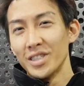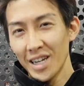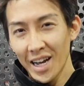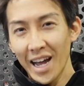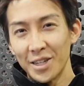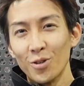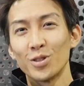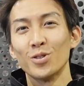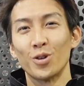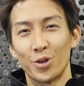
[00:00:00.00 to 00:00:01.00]
ちらが一
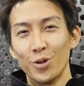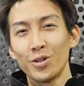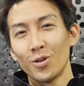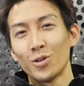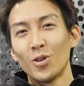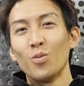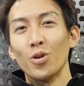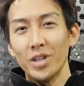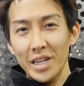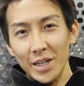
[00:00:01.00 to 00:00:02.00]
つの究極と
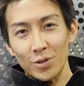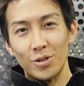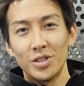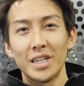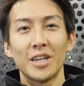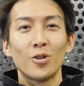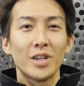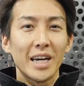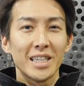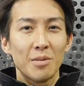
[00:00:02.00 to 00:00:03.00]
もいえる串谷
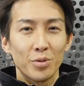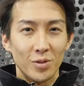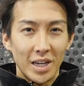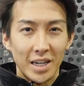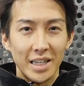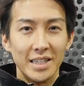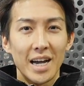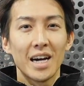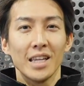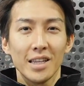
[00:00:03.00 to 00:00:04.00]
のラインナップの中で
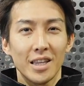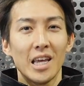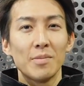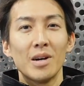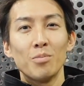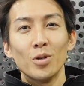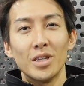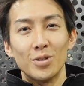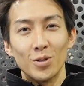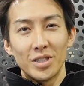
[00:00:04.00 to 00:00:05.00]
長年定番
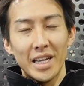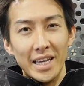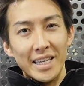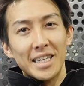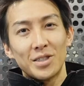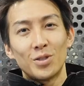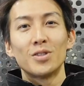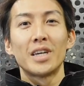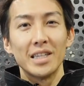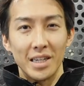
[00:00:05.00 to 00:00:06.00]
モデルとして生き
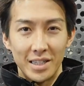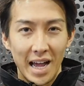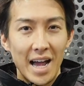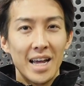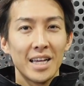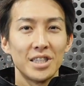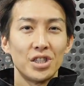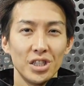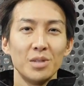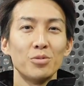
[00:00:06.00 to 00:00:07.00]
続けてきた
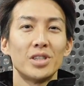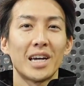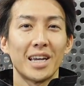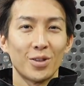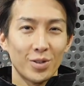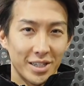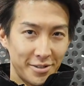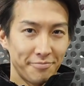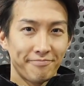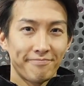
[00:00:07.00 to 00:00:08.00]
チームジャケットで
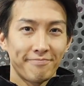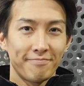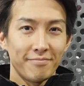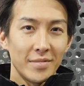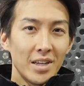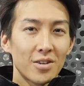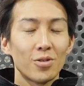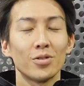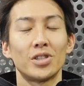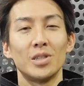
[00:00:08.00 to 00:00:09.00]
す
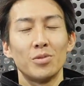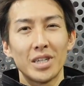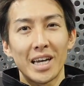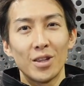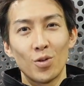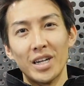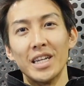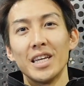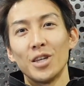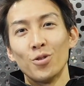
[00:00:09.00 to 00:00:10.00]
このチームジャケットが
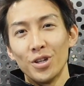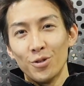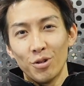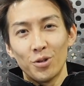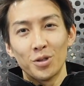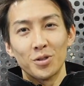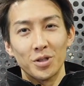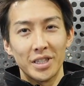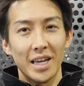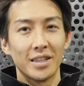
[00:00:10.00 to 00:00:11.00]
人気の理由の一つ
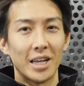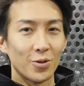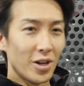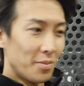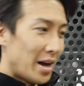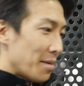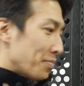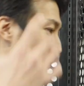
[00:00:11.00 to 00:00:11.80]
として例えば